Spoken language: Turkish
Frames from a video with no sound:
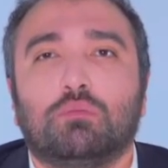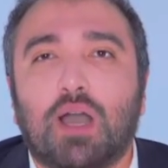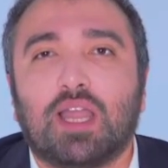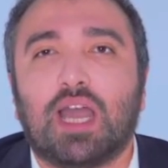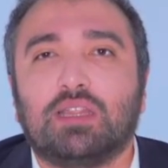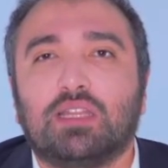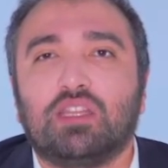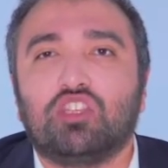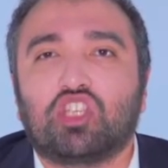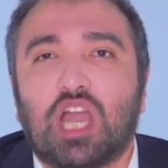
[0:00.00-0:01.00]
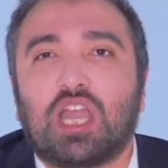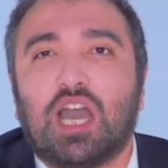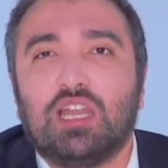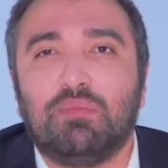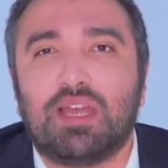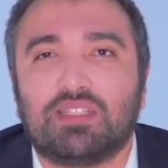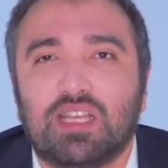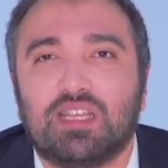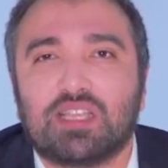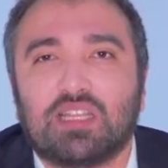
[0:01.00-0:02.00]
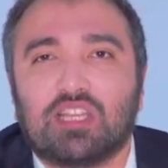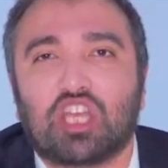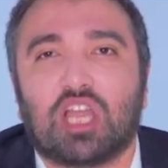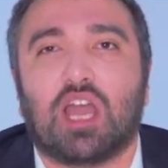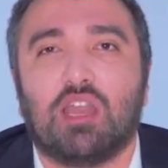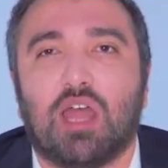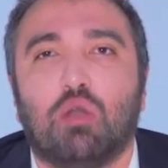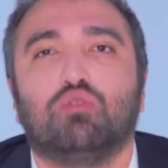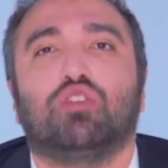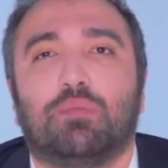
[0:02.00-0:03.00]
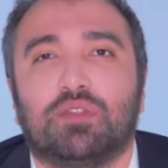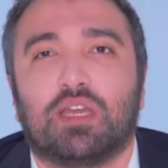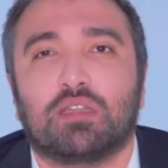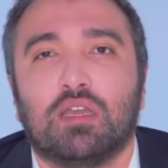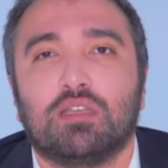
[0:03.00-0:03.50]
Bakan dedin çakallı Mercedes ya da çakallı Audi'ye biner.